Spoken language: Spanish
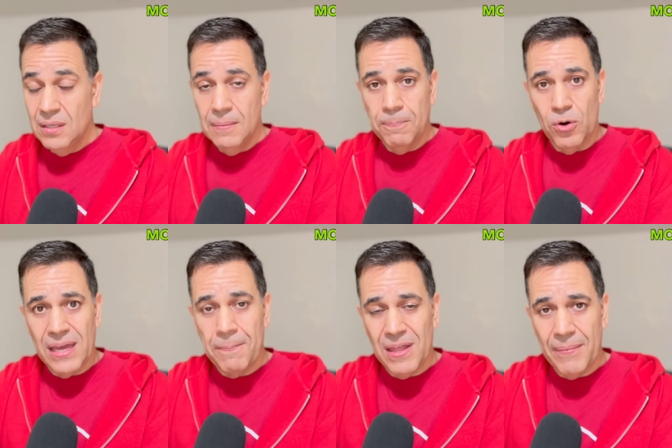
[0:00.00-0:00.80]

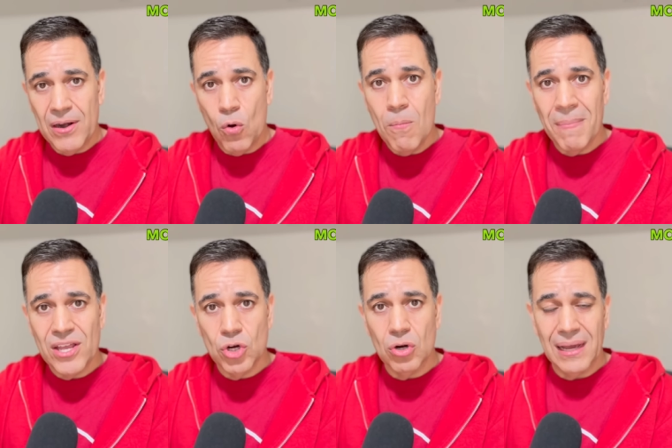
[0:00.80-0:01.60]
porque puede haber un
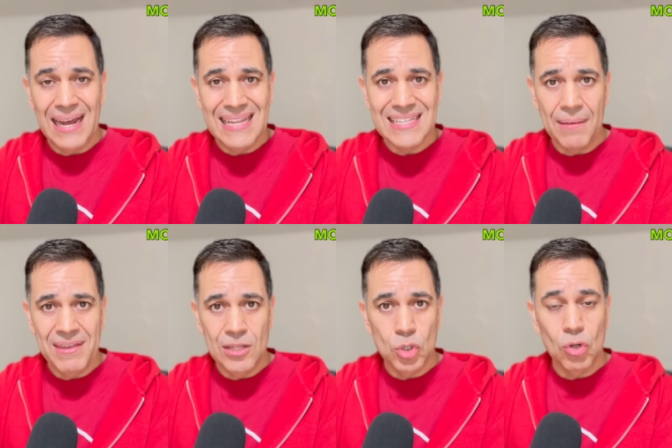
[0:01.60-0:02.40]
mayor
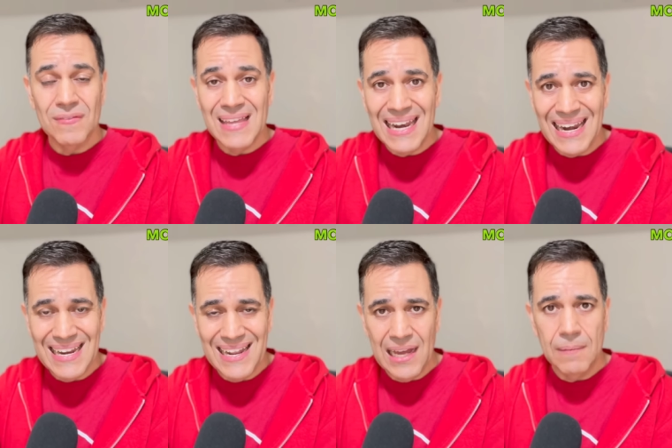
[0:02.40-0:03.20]
calentamiento de la
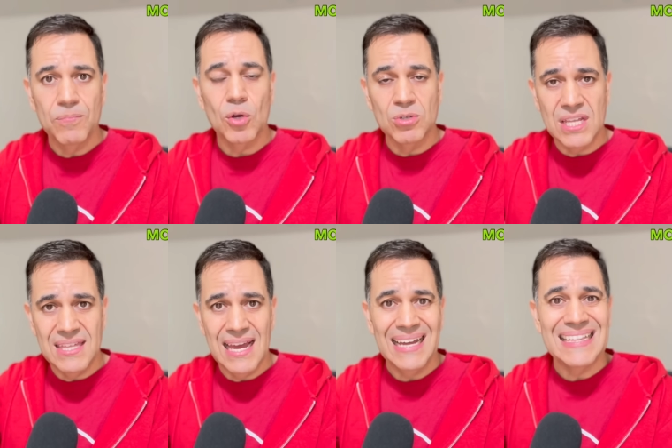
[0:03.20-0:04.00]
línea, como os
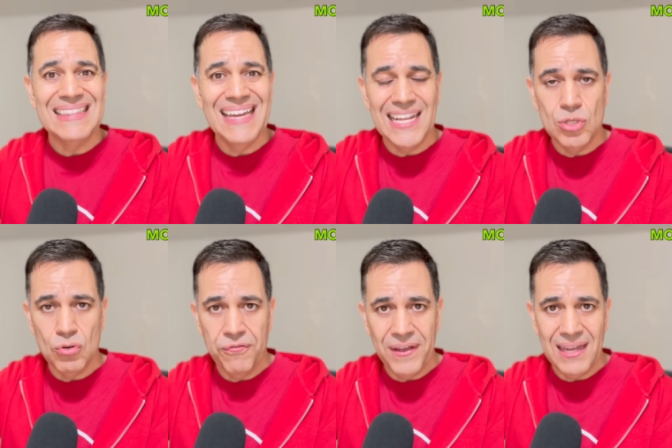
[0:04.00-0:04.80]
decía, del
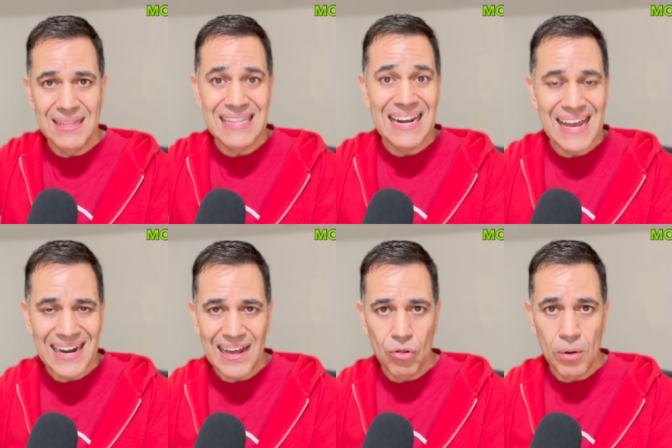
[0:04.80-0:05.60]
enchufe, del
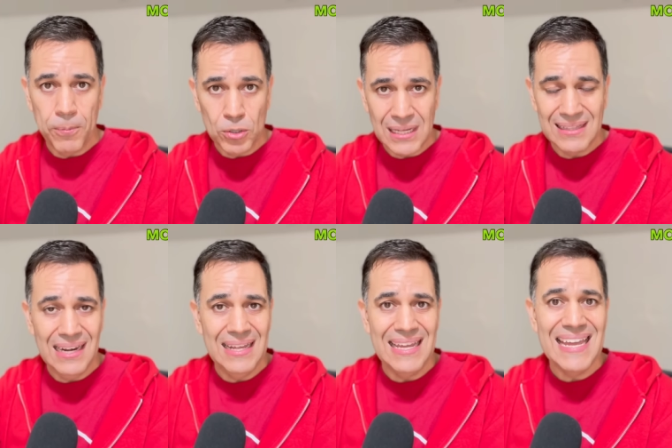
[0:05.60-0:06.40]
cargador
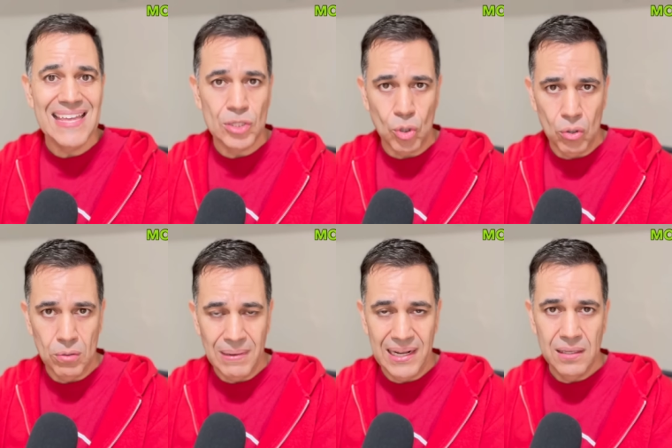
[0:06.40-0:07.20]
portátil y de todo,
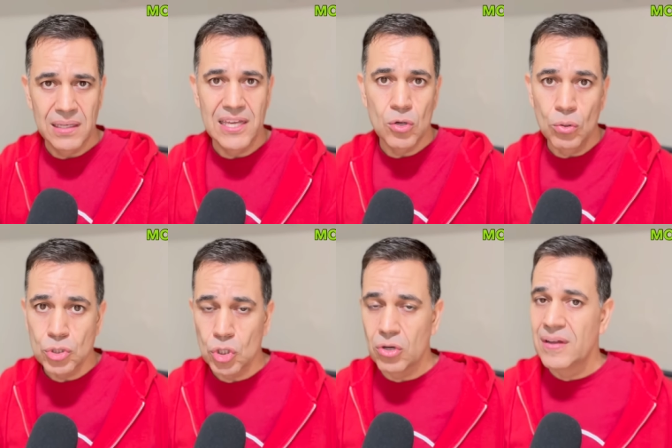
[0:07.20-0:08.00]
¿vale?
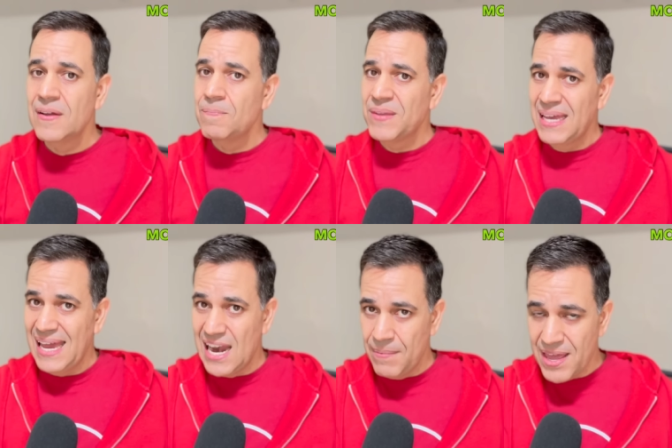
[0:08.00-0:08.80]
Incluso
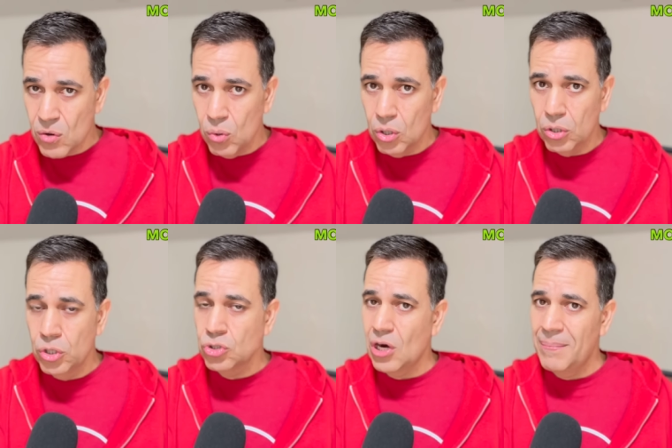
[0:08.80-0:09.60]
en el vehículo
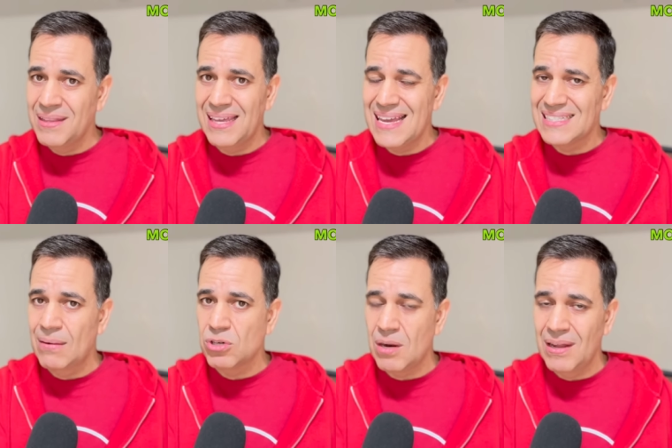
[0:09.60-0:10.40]
no solamente ya
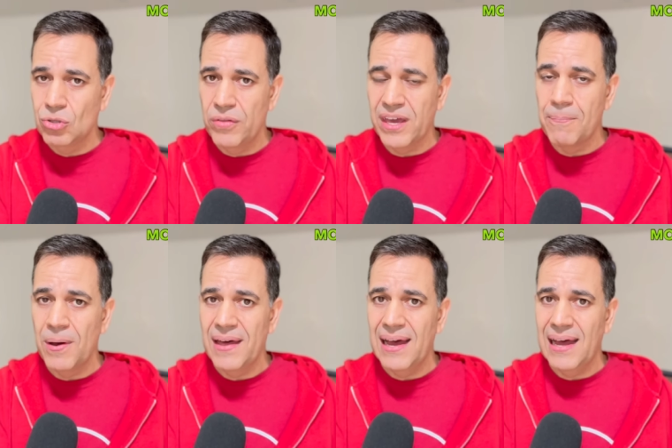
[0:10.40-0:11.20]
estamos hablando de que
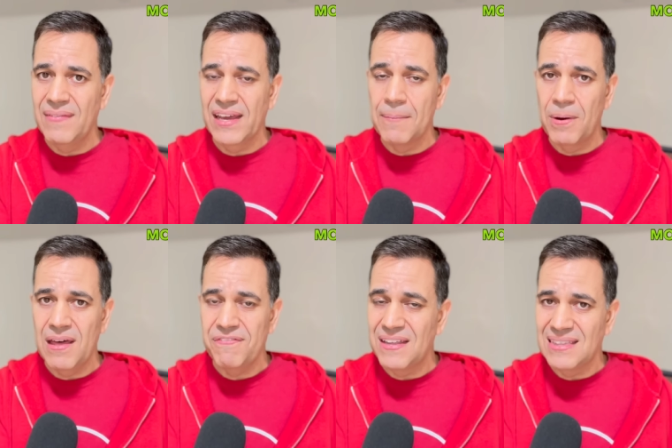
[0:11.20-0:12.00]
pueda, de que pueda
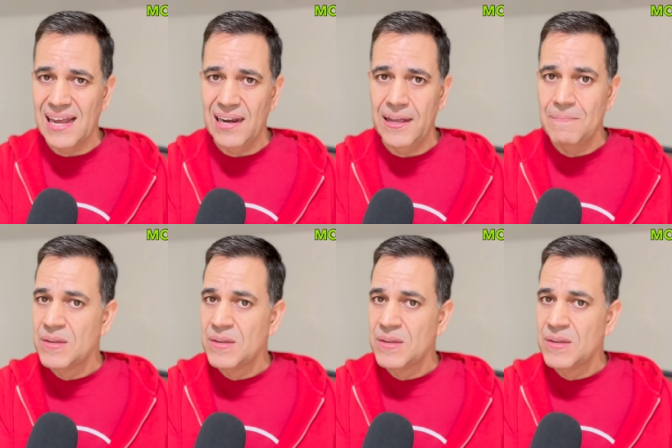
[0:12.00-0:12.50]
afectarle